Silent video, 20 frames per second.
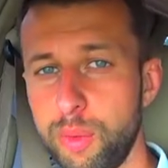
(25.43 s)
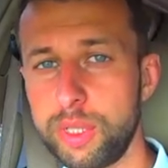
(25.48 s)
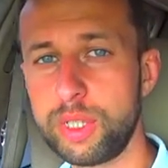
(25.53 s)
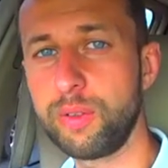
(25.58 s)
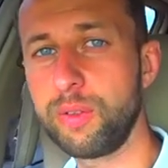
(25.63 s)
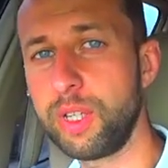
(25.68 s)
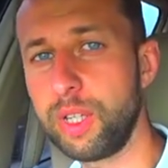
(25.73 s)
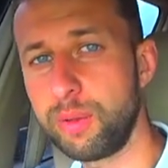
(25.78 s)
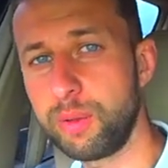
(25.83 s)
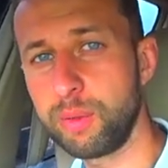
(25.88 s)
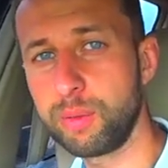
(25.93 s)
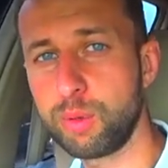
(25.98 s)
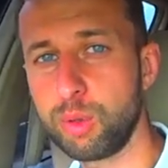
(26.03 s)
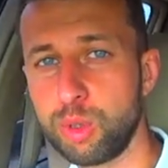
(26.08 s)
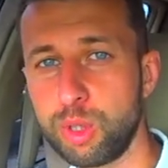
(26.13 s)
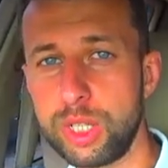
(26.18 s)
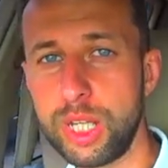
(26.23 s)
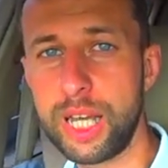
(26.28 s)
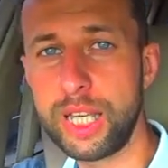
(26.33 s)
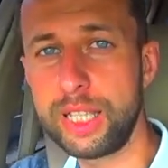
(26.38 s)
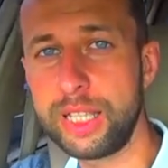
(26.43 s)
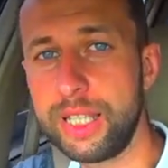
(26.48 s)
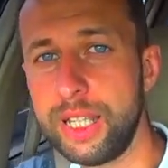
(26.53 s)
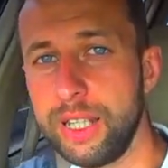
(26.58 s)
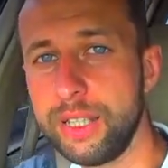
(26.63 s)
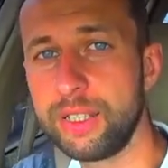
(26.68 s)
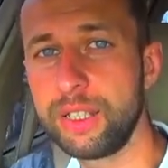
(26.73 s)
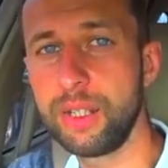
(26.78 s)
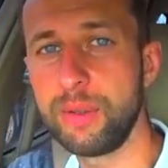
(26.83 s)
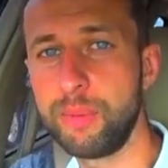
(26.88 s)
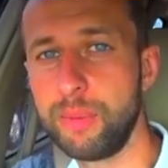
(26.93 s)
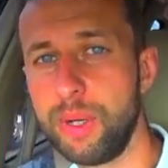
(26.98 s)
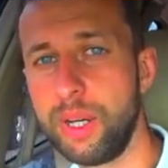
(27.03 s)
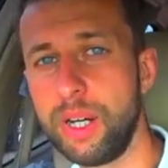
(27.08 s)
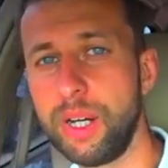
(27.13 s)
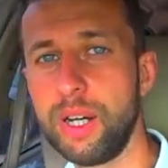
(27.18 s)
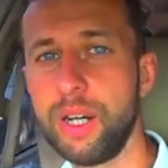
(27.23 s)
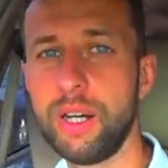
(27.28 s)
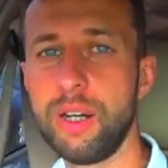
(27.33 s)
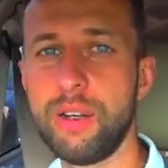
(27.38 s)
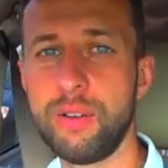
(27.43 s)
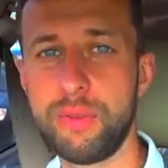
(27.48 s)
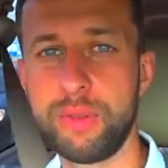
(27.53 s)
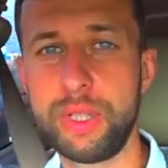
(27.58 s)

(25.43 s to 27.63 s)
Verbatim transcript: тем временем, друзья, едем а, в